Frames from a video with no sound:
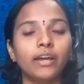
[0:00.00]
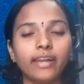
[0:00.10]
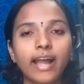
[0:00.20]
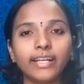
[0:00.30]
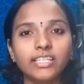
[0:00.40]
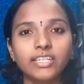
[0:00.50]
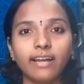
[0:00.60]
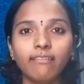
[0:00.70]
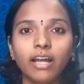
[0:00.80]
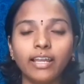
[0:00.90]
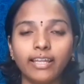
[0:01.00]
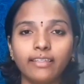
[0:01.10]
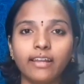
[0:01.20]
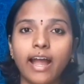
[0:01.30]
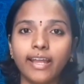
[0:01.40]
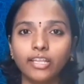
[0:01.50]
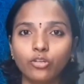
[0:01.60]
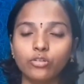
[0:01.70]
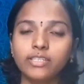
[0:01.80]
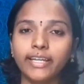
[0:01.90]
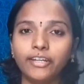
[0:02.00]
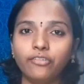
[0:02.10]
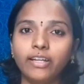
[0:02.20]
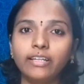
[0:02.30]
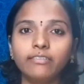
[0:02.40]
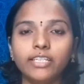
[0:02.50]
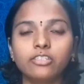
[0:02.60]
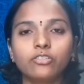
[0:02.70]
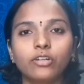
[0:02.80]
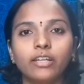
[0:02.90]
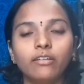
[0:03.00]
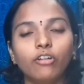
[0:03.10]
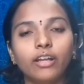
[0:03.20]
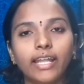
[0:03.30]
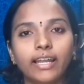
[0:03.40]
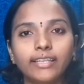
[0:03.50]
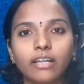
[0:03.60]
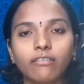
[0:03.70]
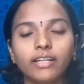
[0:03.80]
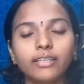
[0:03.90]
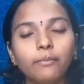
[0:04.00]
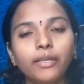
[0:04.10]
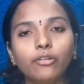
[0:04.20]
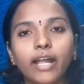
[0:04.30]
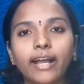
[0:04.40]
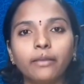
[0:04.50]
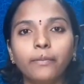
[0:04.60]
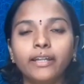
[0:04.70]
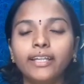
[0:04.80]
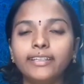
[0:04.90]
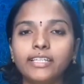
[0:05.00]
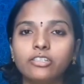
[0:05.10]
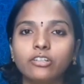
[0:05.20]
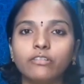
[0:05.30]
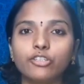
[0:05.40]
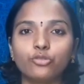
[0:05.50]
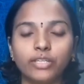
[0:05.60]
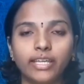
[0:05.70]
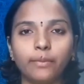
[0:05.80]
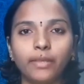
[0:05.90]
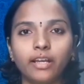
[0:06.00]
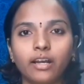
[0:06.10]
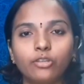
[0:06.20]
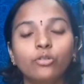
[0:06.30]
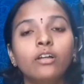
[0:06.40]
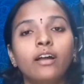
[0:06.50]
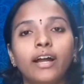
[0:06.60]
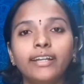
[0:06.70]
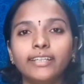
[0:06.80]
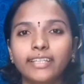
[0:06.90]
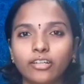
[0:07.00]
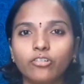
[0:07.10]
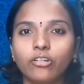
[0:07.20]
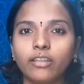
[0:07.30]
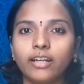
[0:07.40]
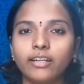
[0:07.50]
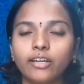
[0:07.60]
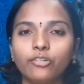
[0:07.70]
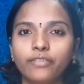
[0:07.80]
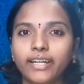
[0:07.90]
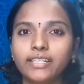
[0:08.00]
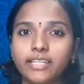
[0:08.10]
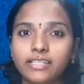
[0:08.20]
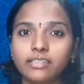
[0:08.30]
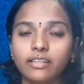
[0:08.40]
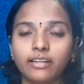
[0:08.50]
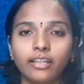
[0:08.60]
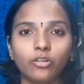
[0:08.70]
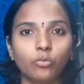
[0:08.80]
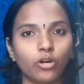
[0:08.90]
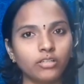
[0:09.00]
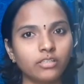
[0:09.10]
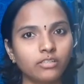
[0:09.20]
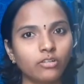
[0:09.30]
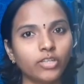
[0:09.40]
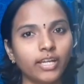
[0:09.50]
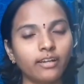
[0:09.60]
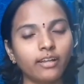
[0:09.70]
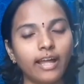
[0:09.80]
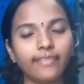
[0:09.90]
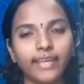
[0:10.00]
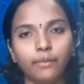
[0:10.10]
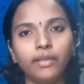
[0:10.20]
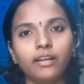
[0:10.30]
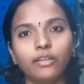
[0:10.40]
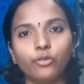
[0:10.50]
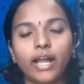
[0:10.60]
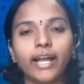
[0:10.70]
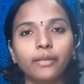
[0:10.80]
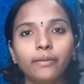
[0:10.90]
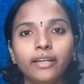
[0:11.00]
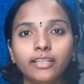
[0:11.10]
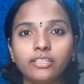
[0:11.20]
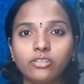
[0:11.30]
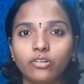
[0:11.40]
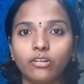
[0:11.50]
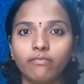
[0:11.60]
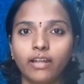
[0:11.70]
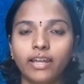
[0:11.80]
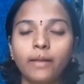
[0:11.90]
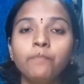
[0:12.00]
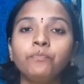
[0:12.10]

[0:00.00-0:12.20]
రాగి జావ లేదా రాగి దోశ ఇటువంటివి తీసుకోండి ఒక నెల తర్వాత మీరు రాగి పిండి తీసుకోవచ్చు ఏమీ కాదు అంటే తినకూడదు అంటారు వేడి చేస్తుంది అంటారు మోషన్స్ అవుతాయి అంటారు అదేమీ కాదు రాగి పిండి తీసుకోవడం వల్ల